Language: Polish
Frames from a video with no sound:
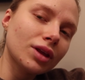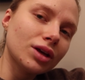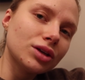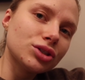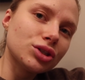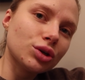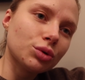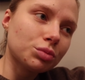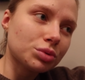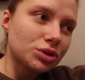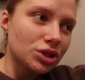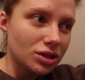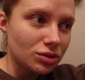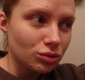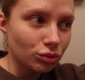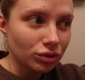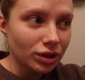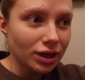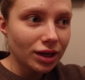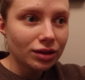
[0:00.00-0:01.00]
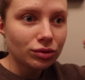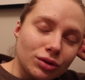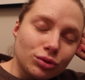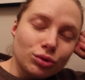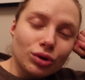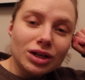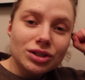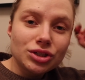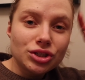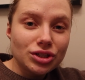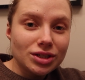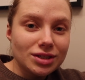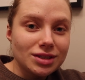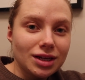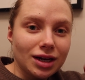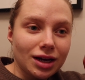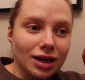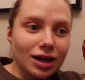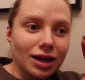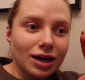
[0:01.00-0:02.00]
się przesunie. Druga rzecz jest
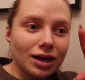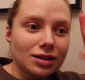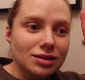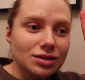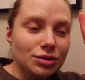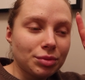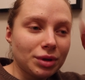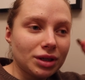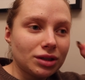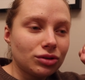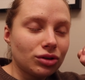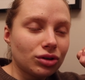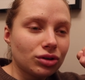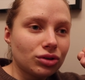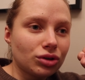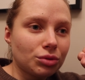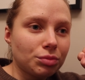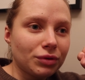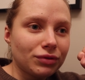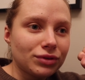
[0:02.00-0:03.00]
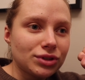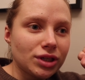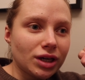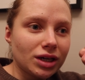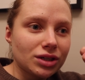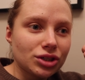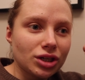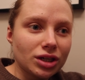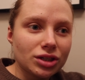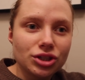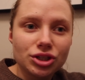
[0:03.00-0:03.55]
taka, co pani doktor powiedziała, że jak